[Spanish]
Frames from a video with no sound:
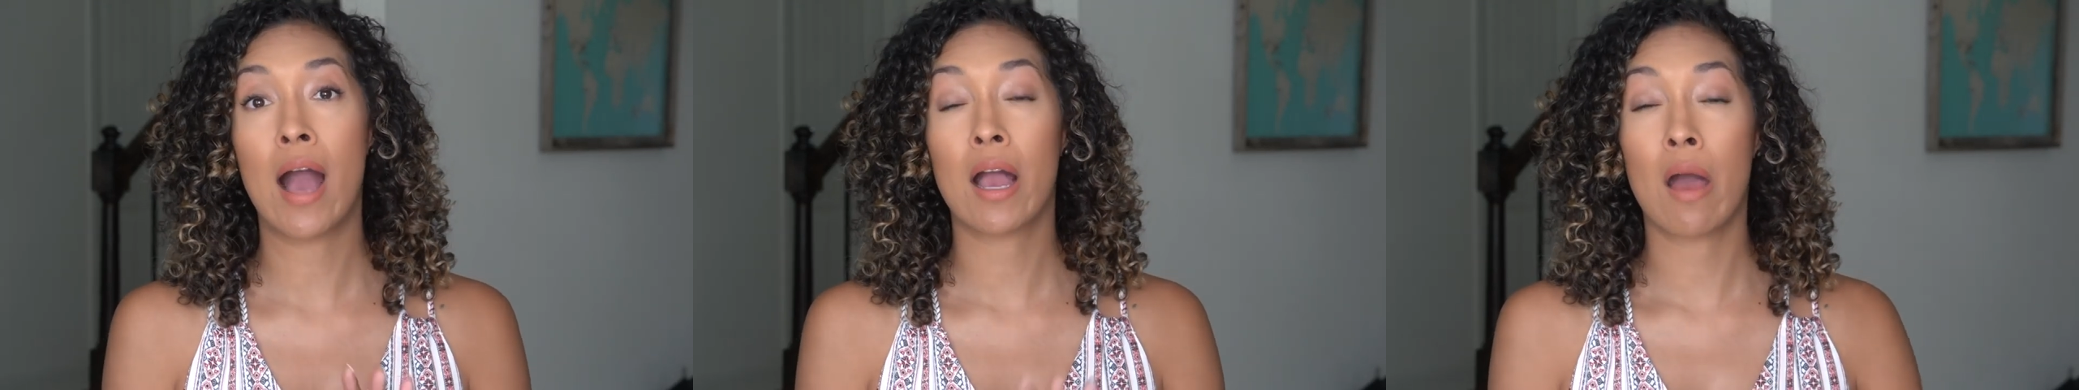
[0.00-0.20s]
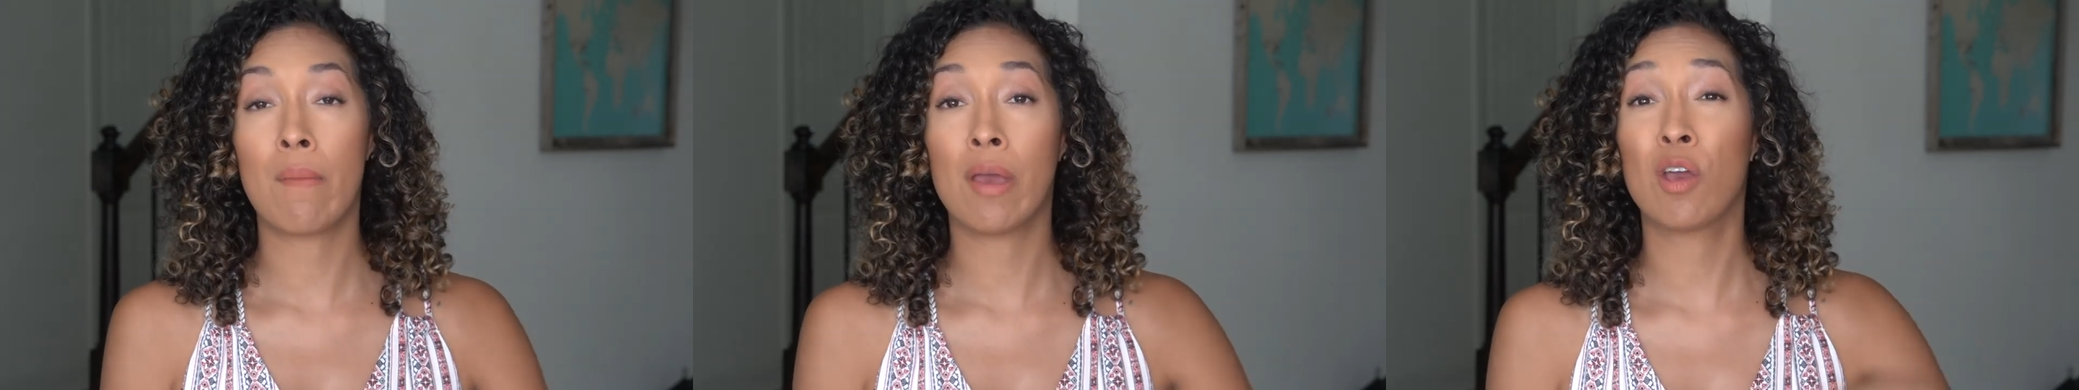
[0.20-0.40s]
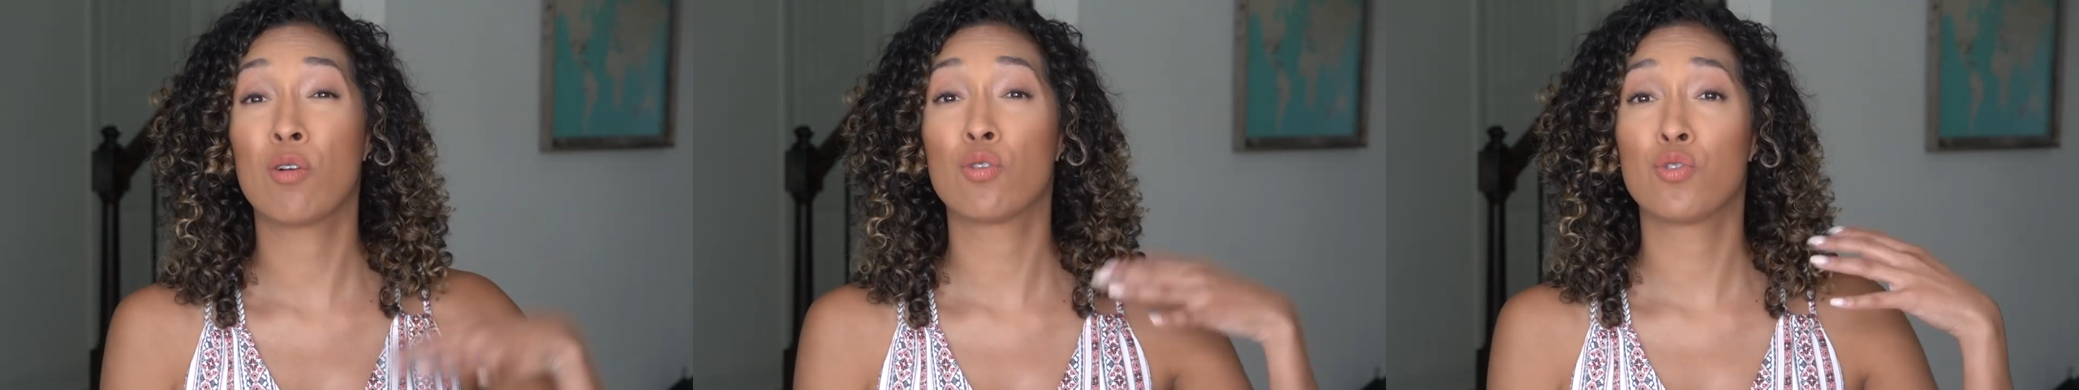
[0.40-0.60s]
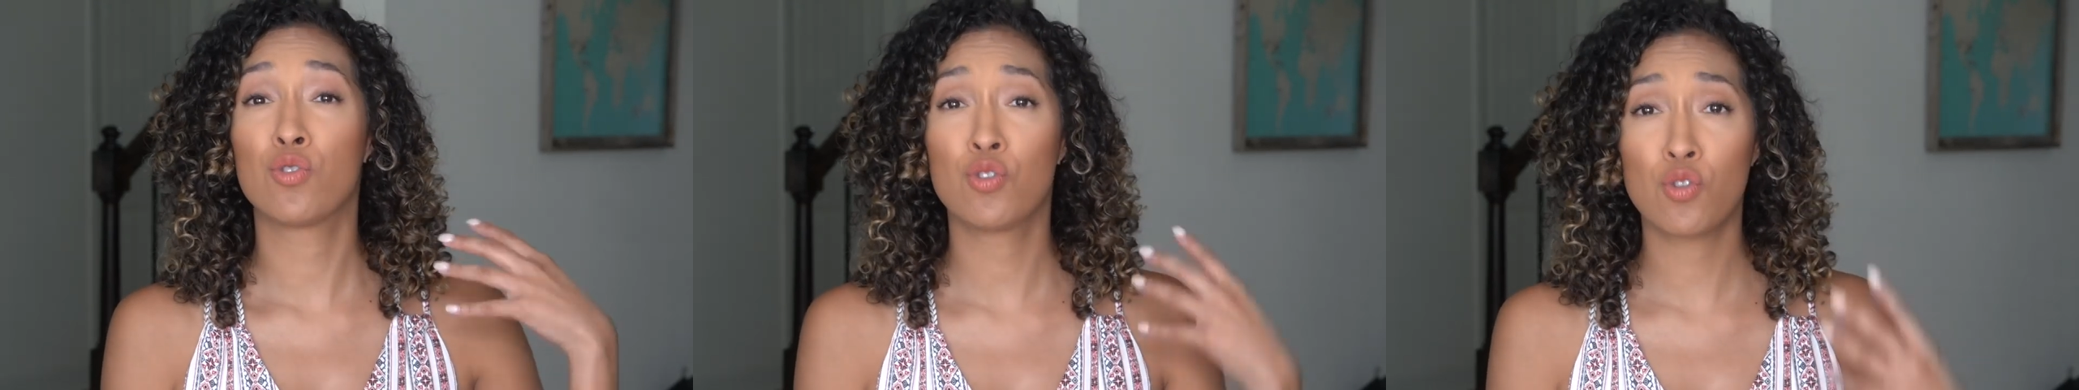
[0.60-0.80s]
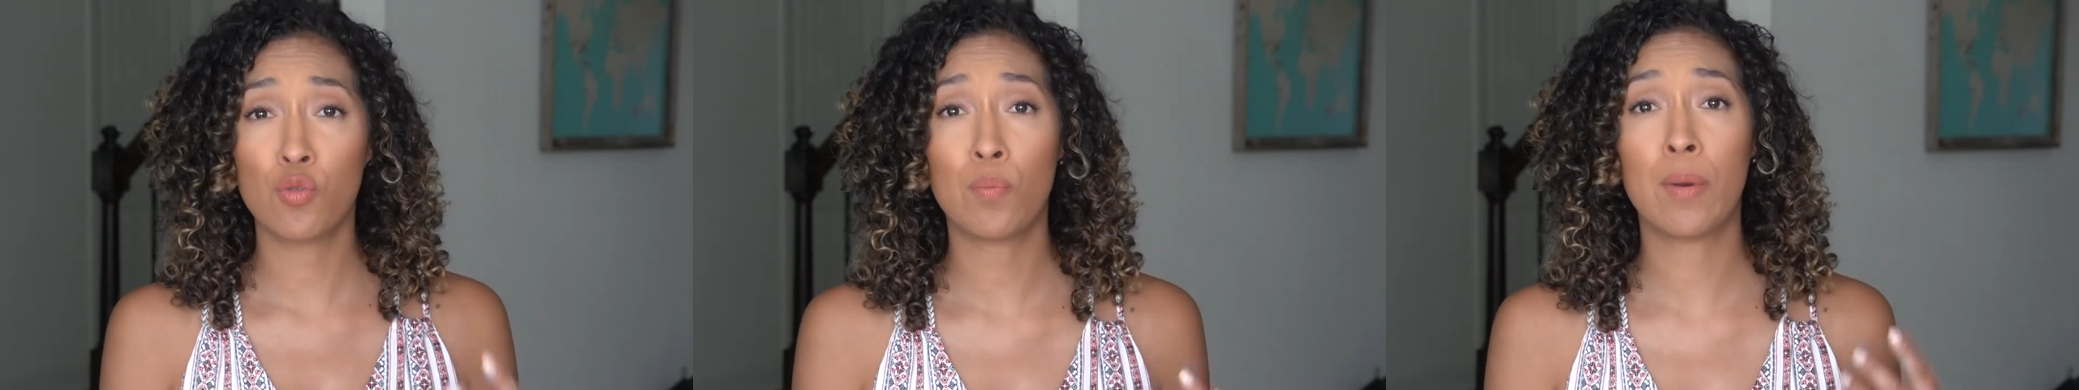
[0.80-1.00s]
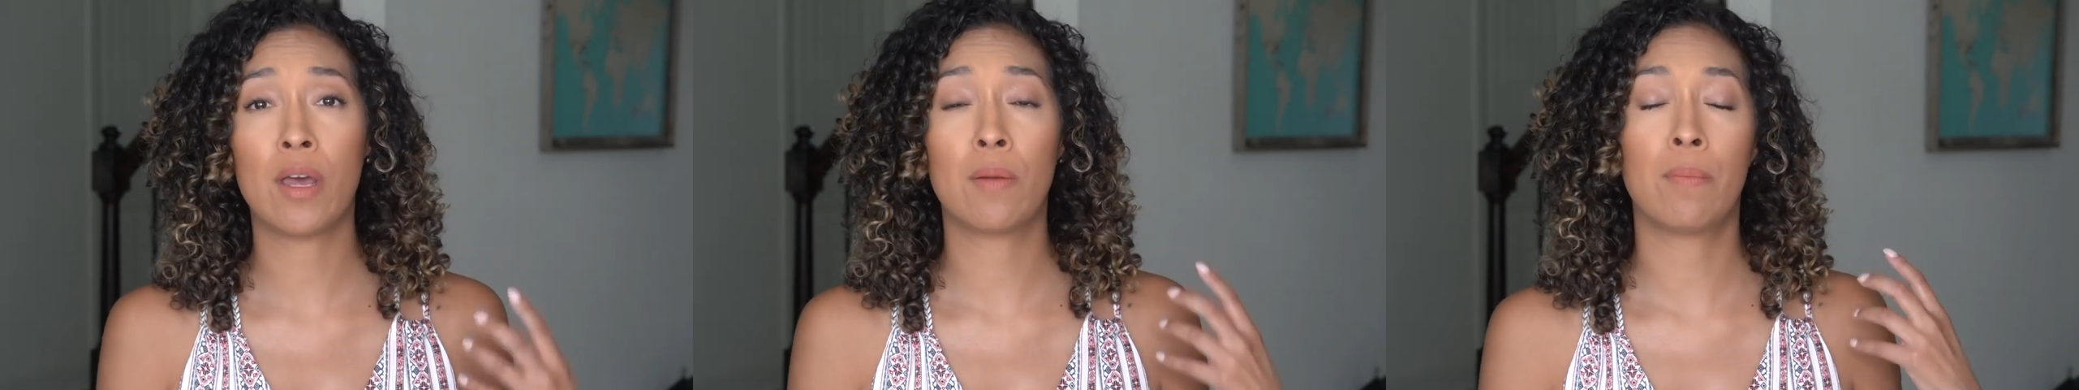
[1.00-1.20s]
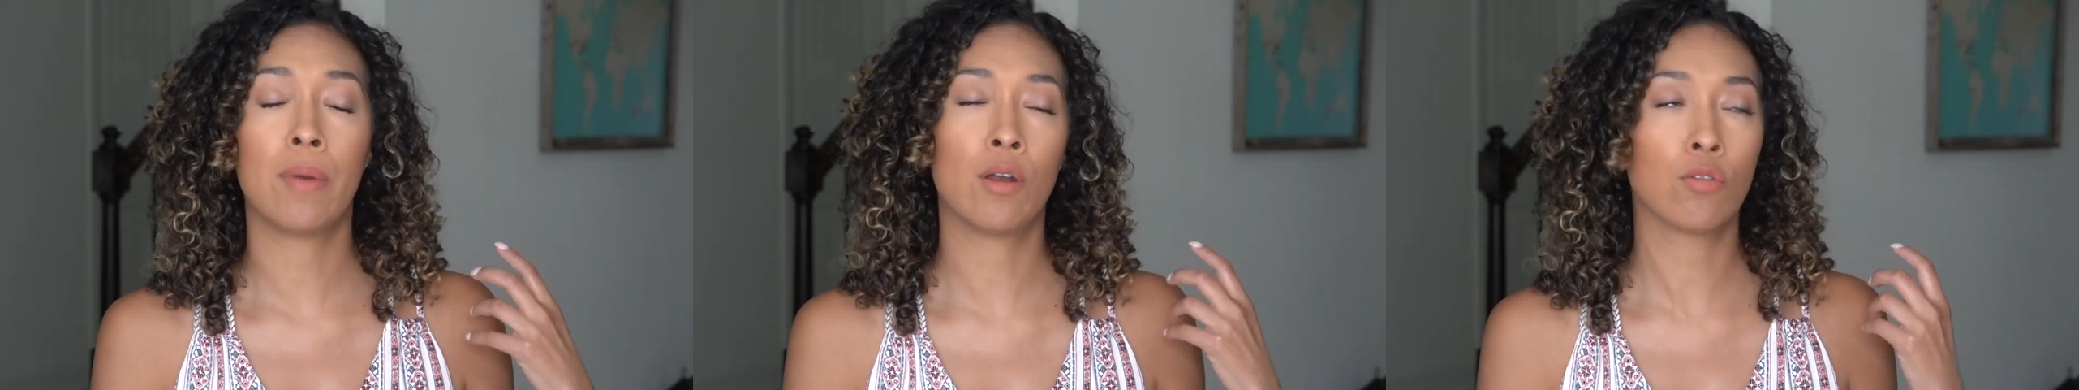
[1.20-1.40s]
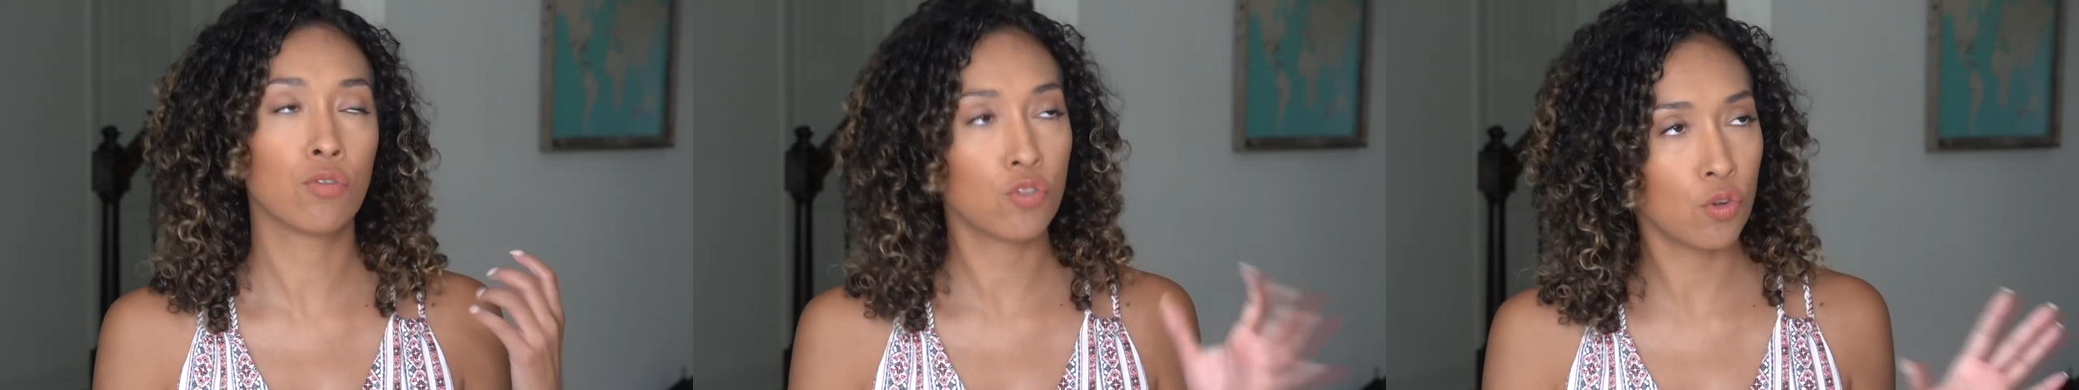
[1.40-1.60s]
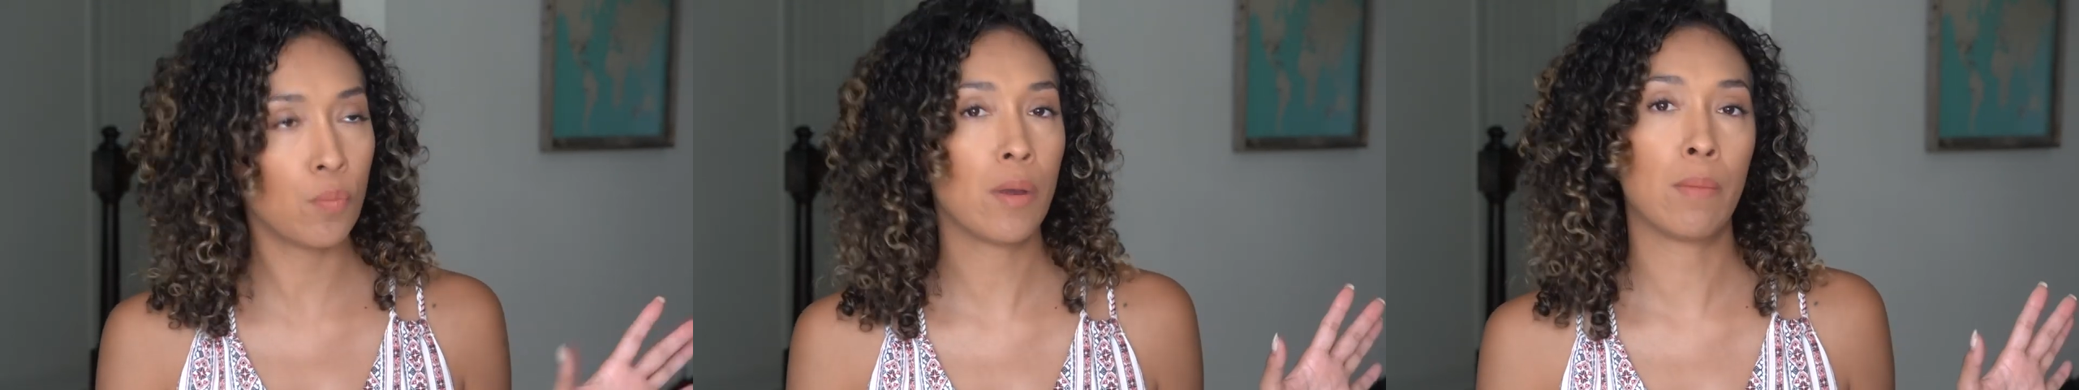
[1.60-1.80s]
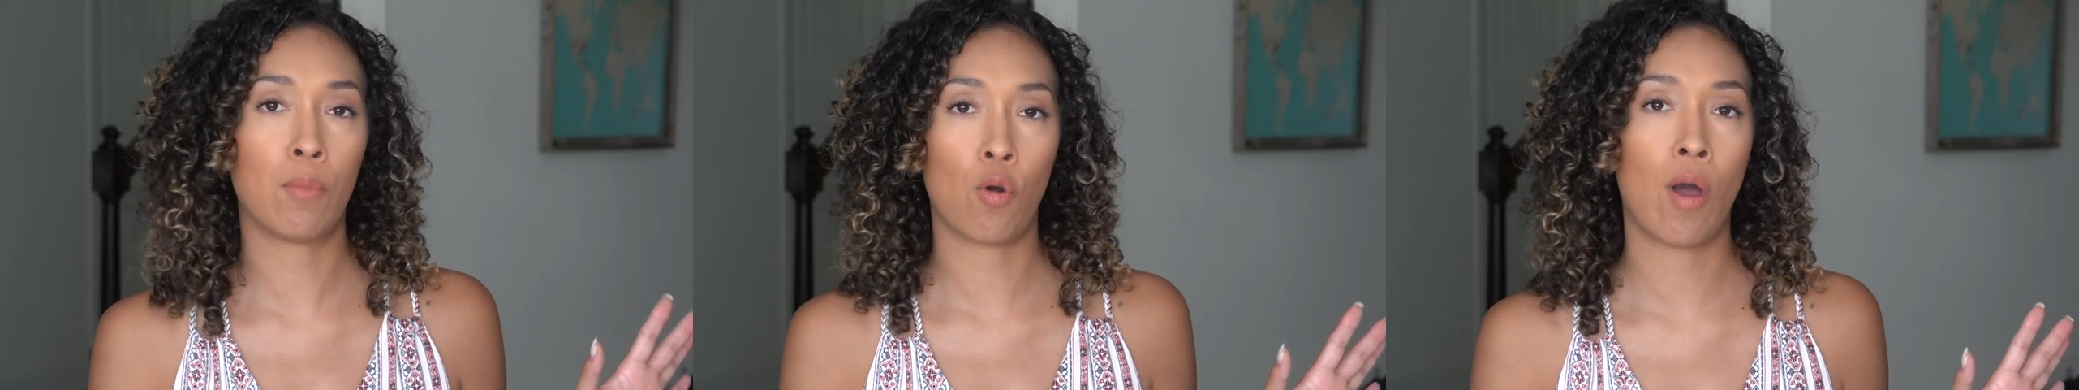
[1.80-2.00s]
a cabello súper, pero
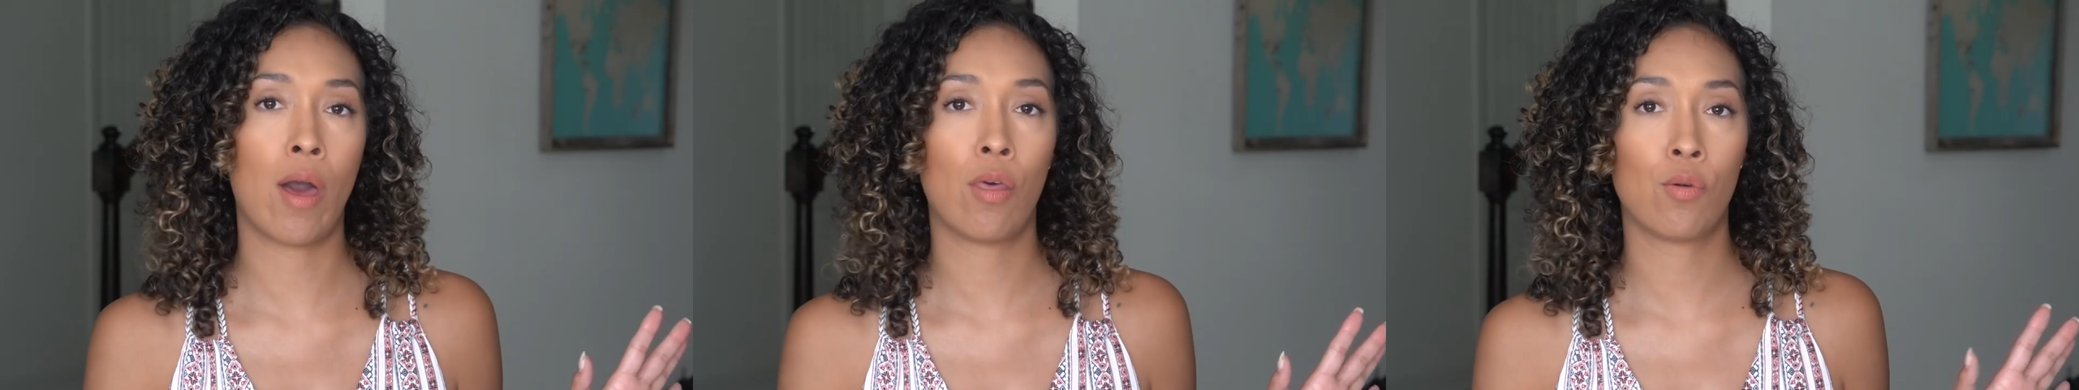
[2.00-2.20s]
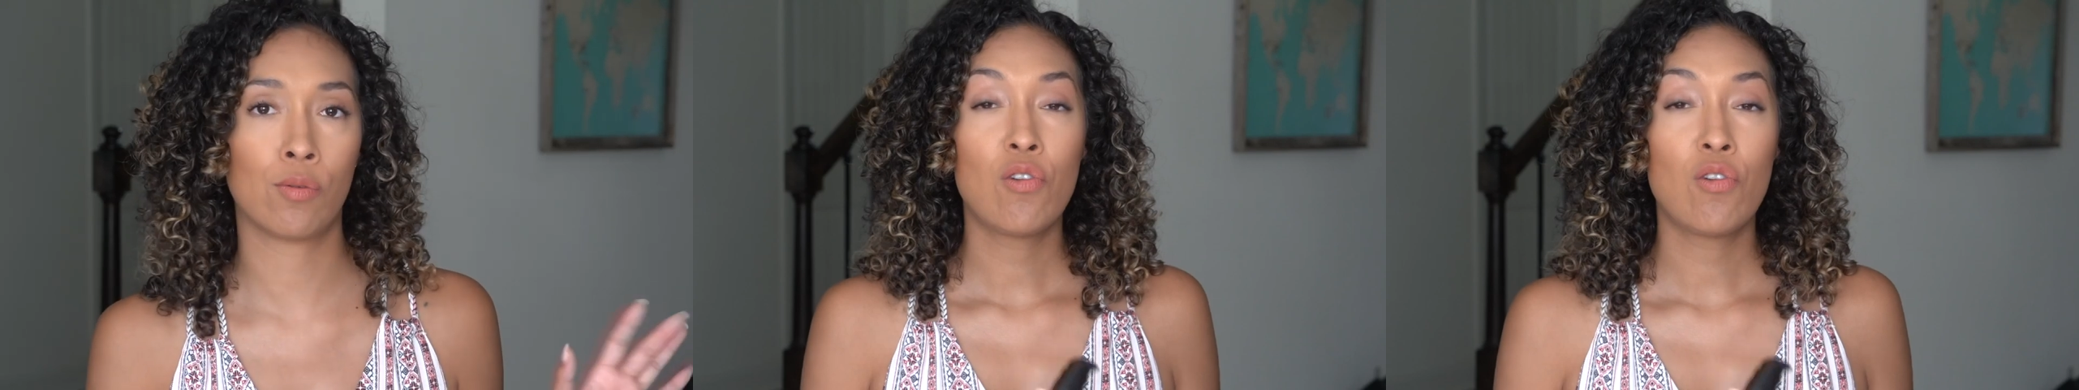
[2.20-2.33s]
súper mojado.